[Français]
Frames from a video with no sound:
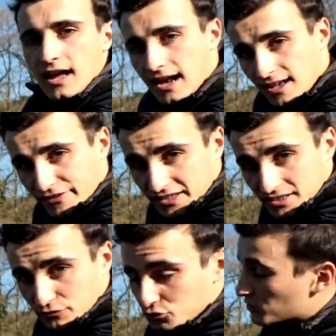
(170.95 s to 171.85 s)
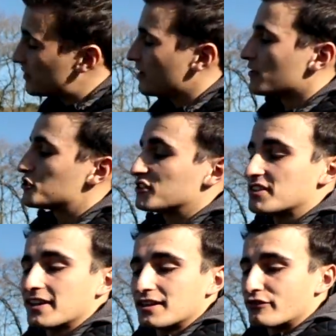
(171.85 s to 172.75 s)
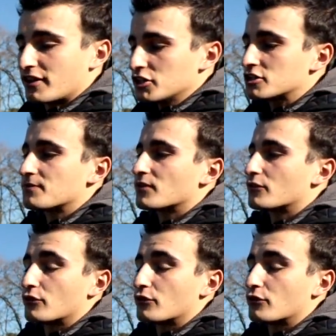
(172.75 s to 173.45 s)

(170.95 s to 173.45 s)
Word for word: à l'inverse, si vous souhaitez chasser avec des flèches,